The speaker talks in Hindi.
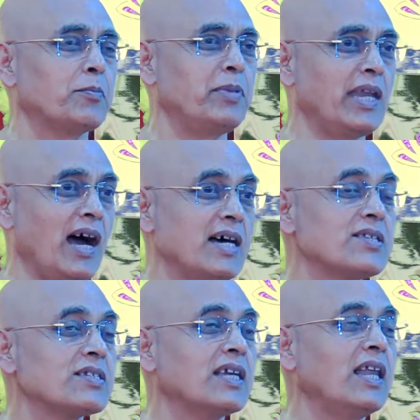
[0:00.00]

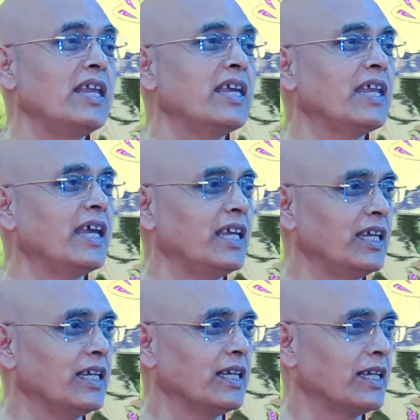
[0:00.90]
विनाश के लिए
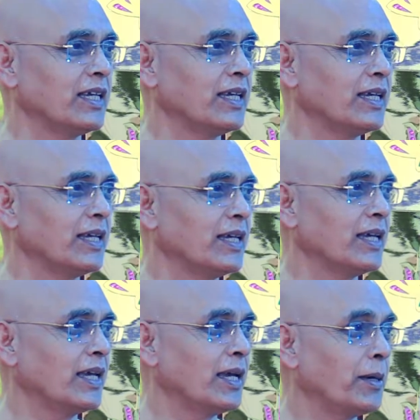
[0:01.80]
नहीं
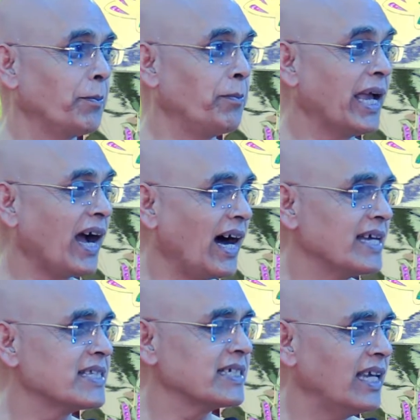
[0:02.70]

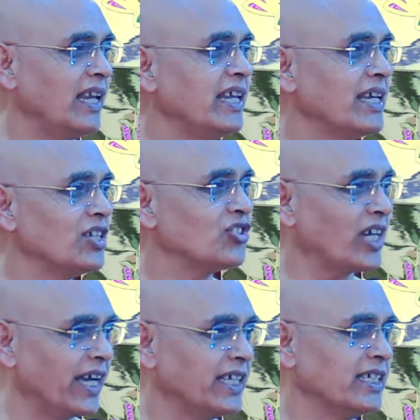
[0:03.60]
विकास के लिए
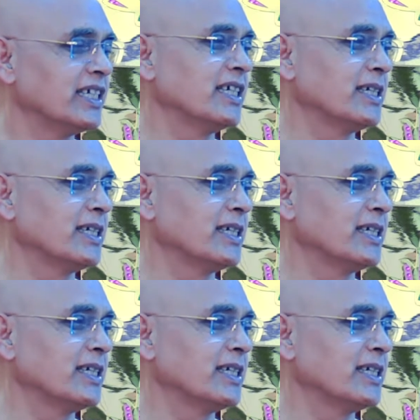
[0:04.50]
चाहिए